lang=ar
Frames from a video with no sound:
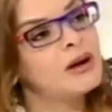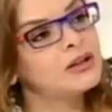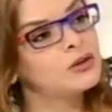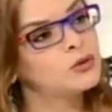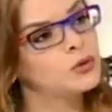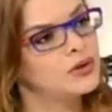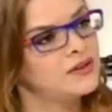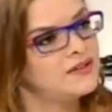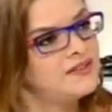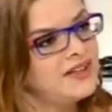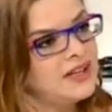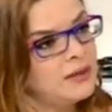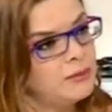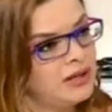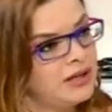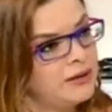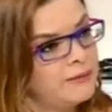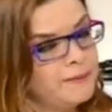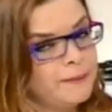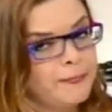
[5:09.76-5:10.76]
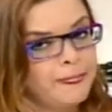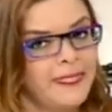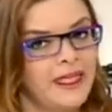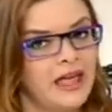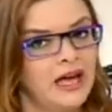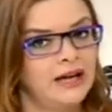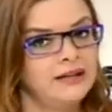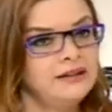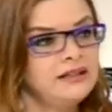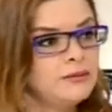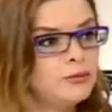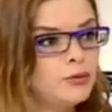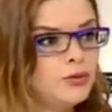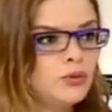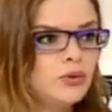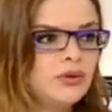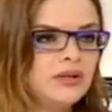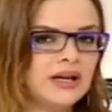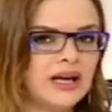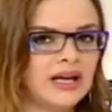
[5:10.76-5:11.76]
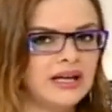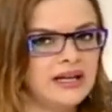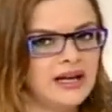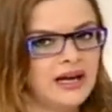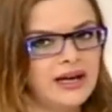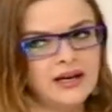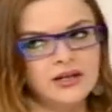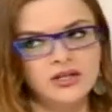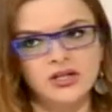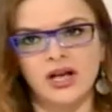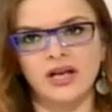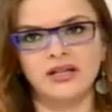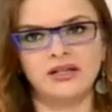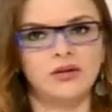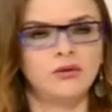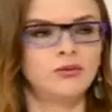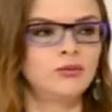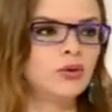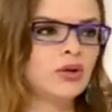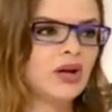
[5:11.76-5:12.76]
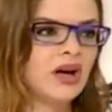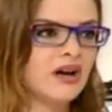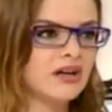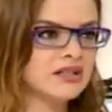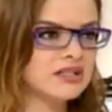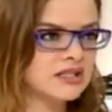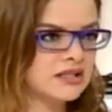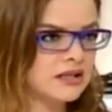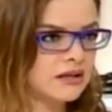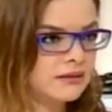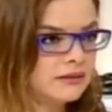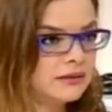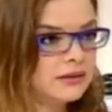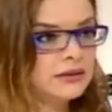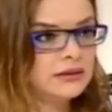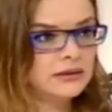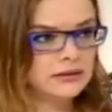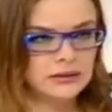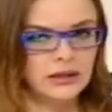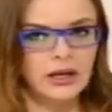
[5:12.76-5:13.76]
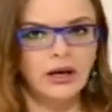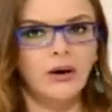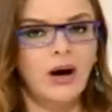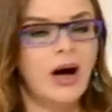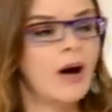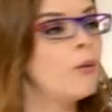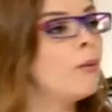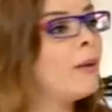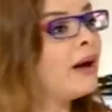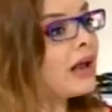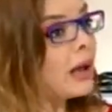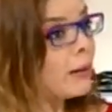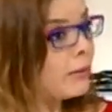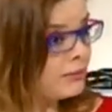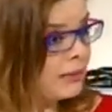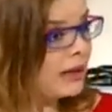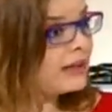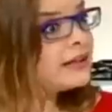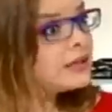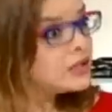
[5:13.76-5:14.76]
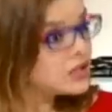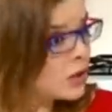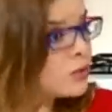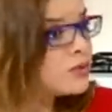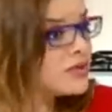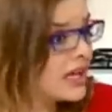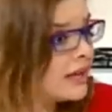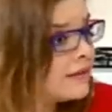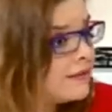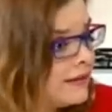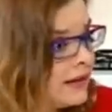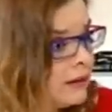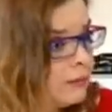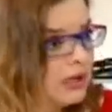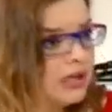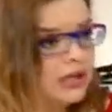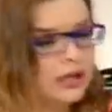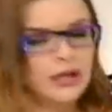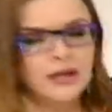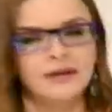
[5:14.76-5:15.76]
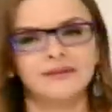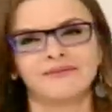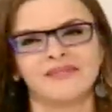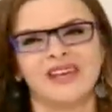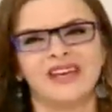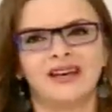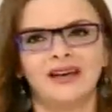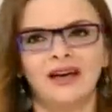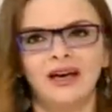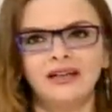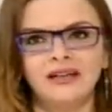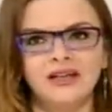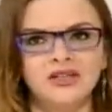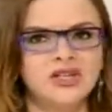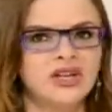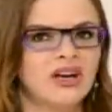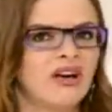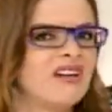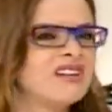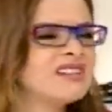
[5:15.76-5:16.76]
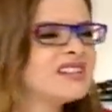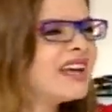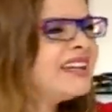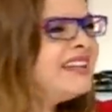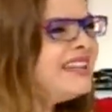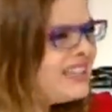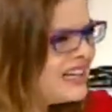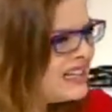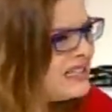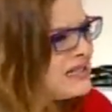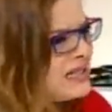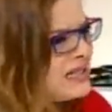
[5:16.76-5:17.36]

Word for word: مرته قدامي عندي ميول يا خيي هي هيدي امور خاصه مم. او مره عم بتبهدل جوزها قدامي مم. هيدا شيء خاص خليني